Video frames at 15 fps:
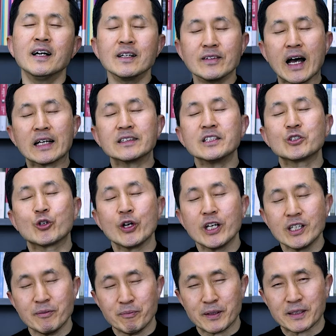나는
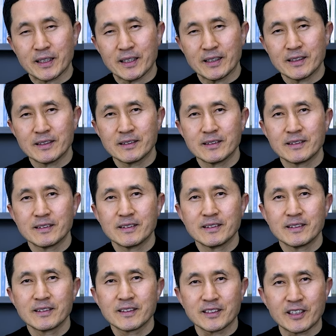죄인입니다.
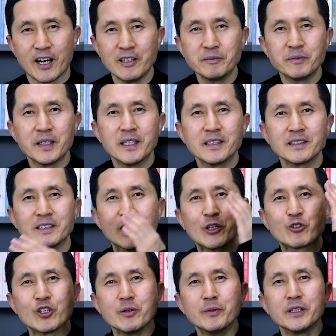그다음
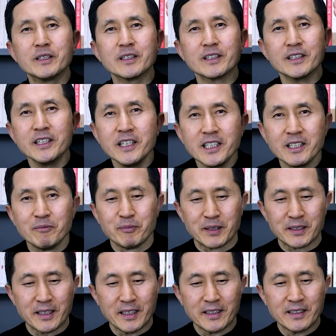예수님은
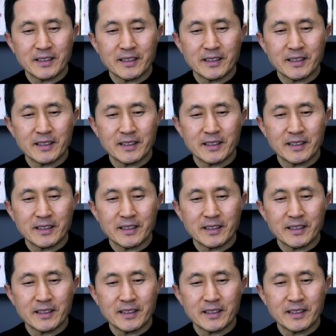의인입니다.